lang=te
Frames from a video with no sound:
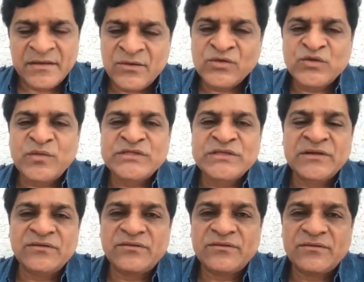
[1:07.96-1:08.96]
ఈరోజు
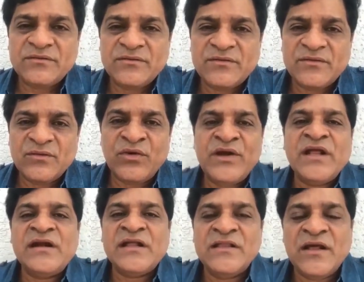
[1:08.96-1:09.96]
మధ్యాహ్నం ఒంటి
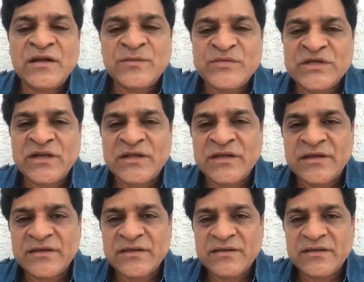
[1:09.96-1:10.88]
గంట నాలుగు నిమిషాలకి